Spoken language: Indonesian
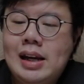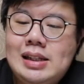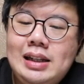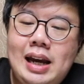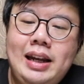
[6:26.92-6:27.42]
okay
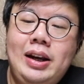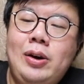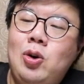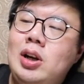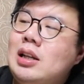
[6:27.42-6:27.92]
guys, jadi
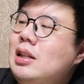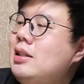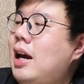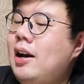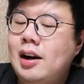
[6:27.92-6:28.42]
gue udah
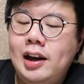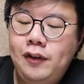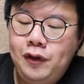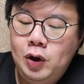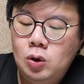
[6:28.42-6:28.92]
selesai
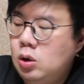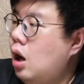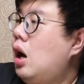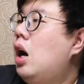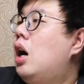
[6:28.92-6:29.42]
nge-review
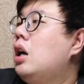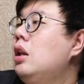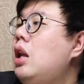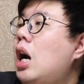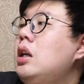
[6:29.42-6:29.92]

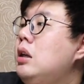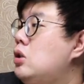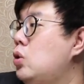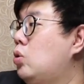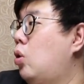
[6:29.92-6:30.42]
rendang
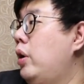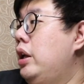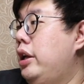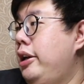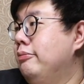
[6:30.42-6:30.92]
Densuko
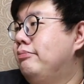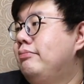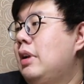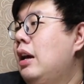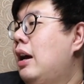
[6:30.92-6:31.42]
ini.
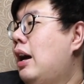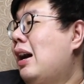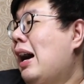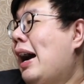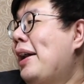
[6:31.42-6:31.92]

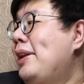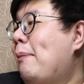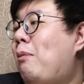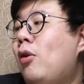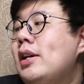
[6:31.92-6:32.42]

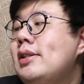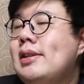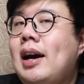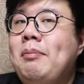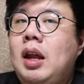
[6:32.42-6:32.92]
Anda
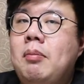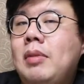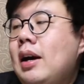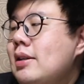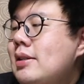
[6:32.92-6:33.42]
puas, kami
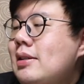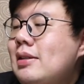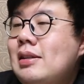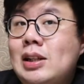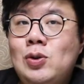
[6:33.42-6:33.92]
lemas.
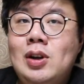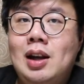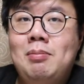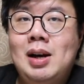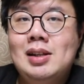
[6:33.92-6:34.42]
Sesudah
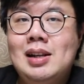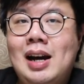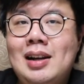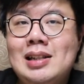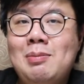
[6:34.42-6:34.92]
lemas,
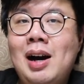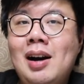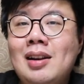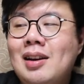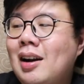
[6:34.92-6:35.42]
Anda
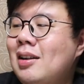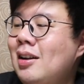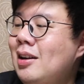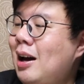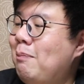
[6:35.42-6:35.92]
semangat
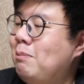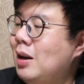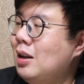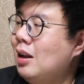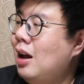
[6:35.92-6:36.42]
karena
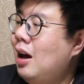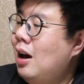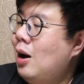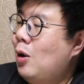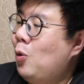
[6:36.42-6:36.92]
dapat
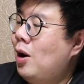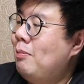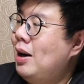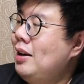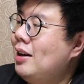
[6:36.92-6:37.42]

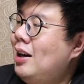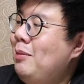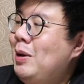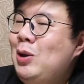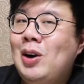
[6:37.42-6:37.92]
uang banyak
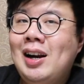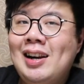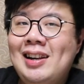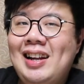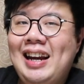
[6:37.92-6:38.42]
dari penjualan
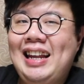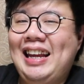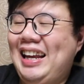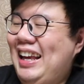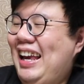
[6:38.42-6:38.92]
rendang ini.